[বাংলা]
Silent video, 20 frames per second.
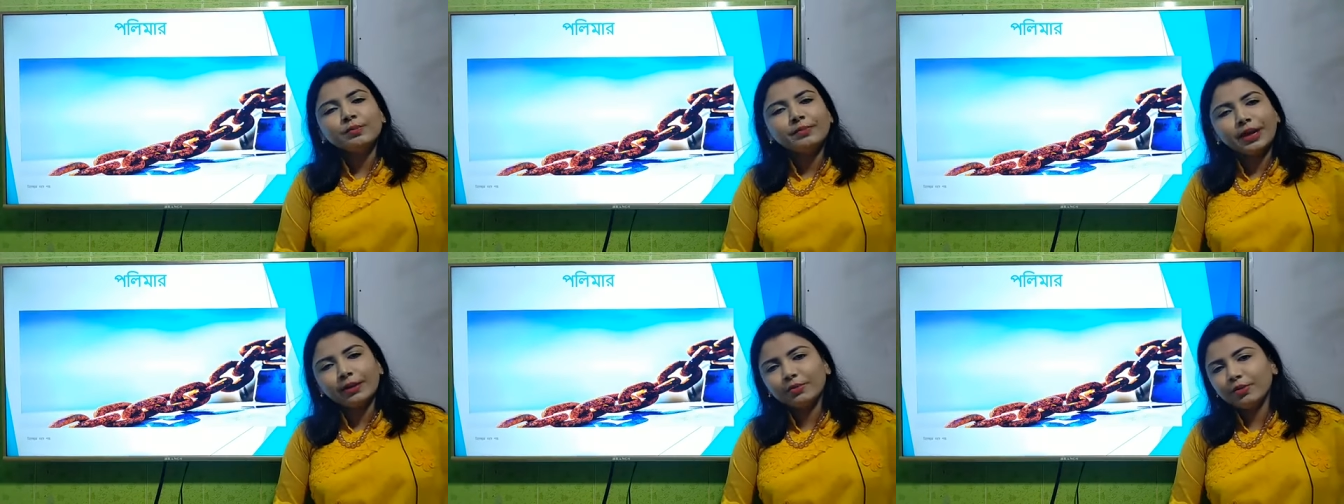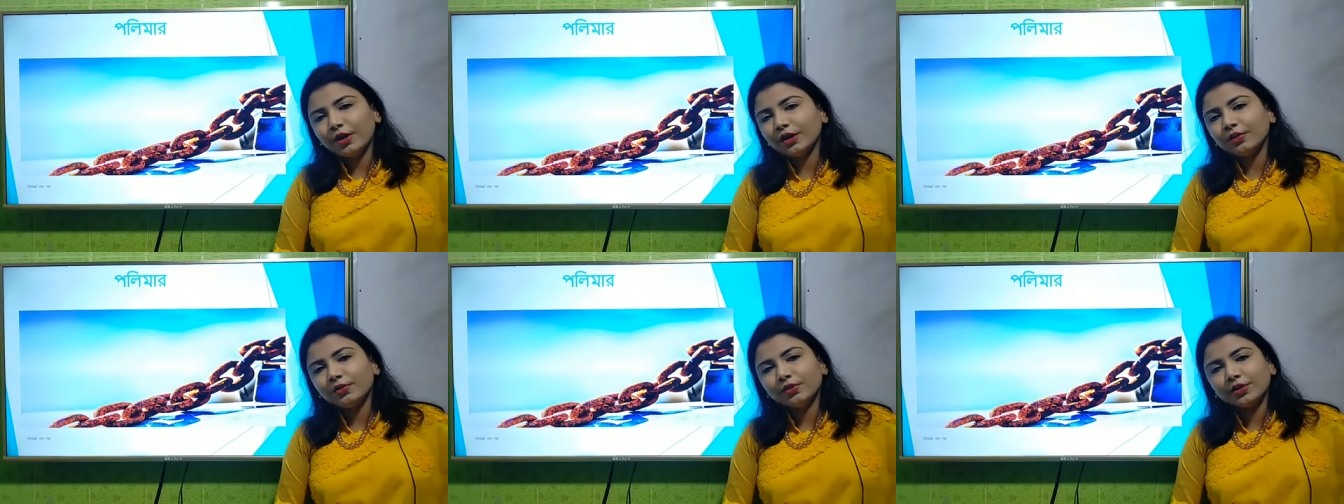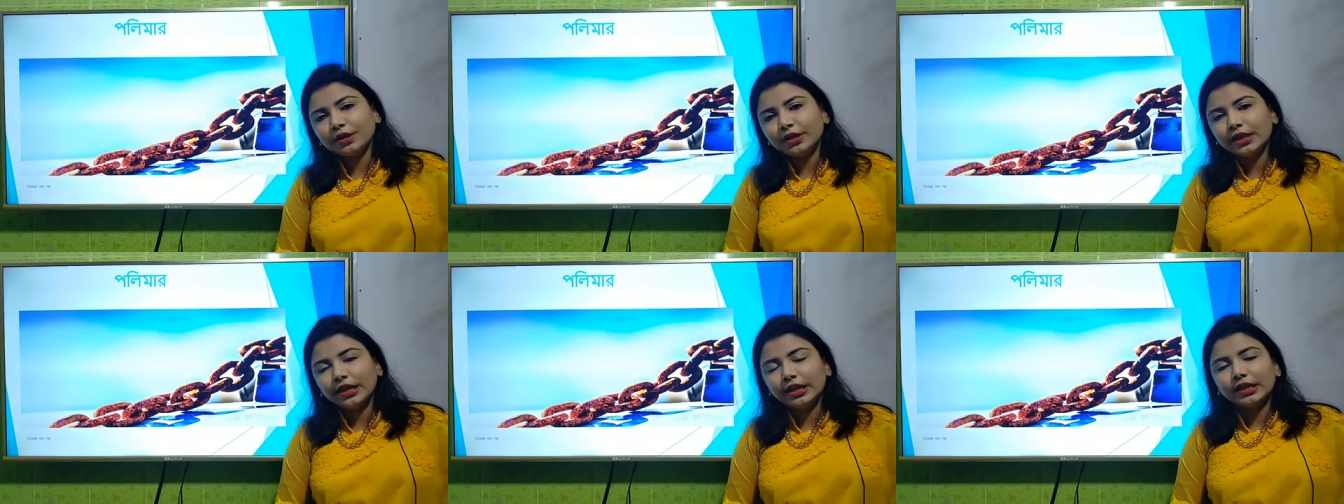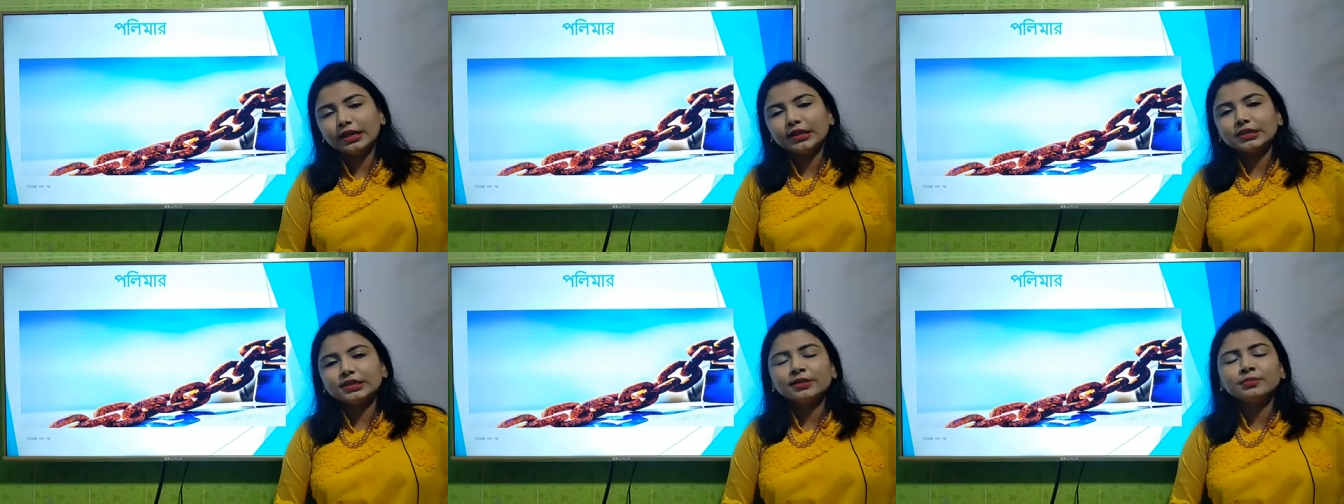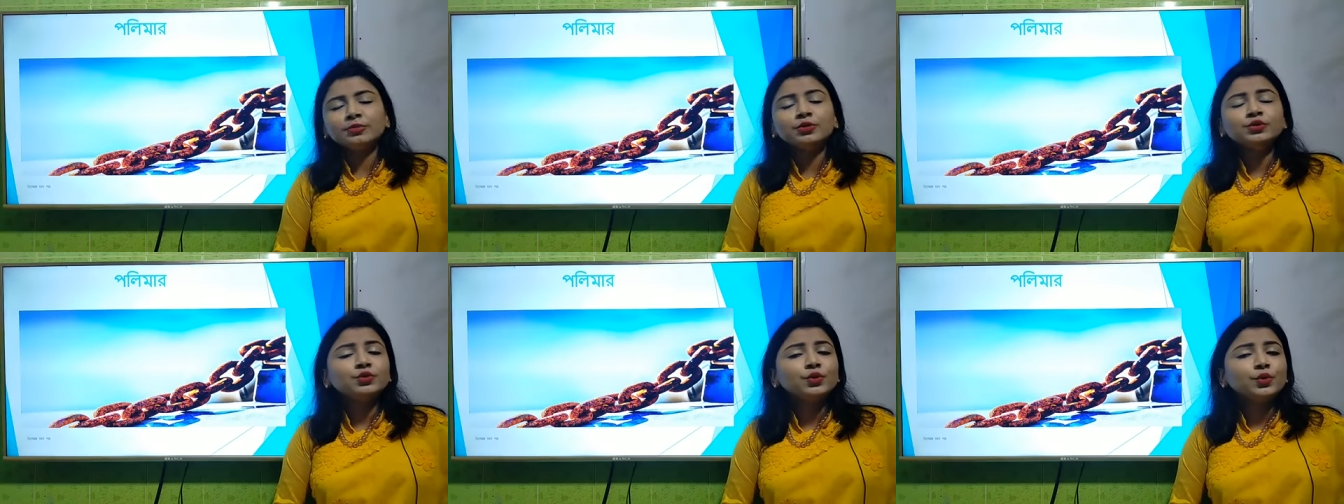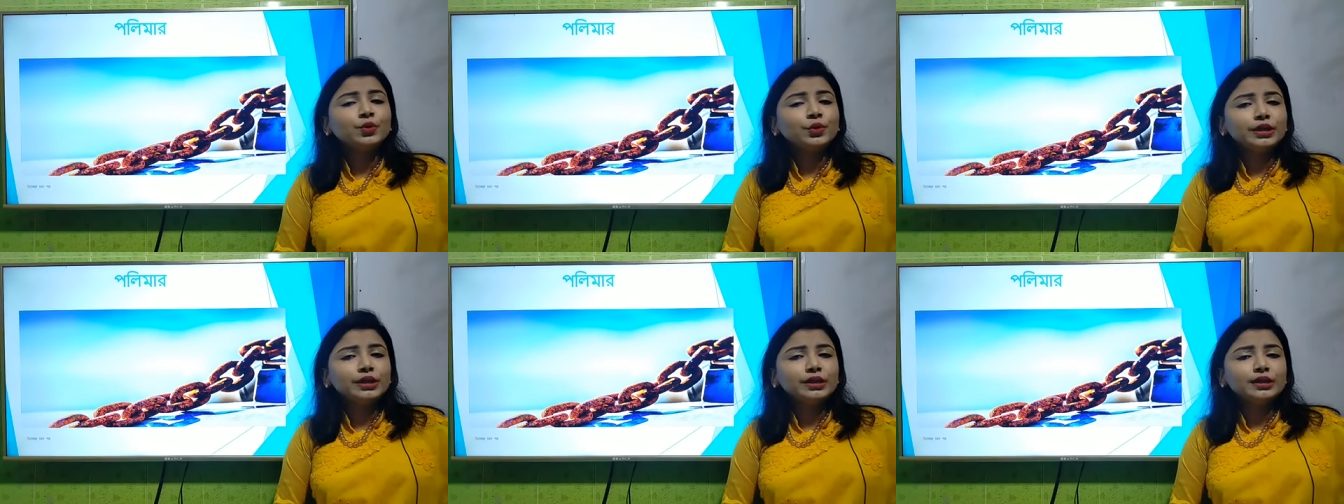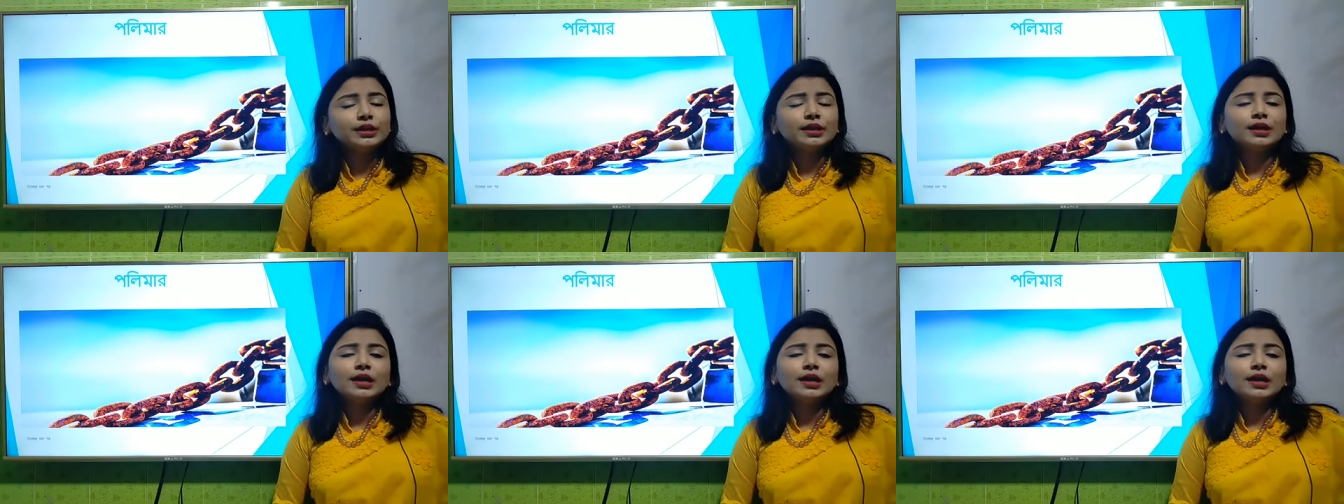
ব্যবহার করে থাকি যেমন দড়ি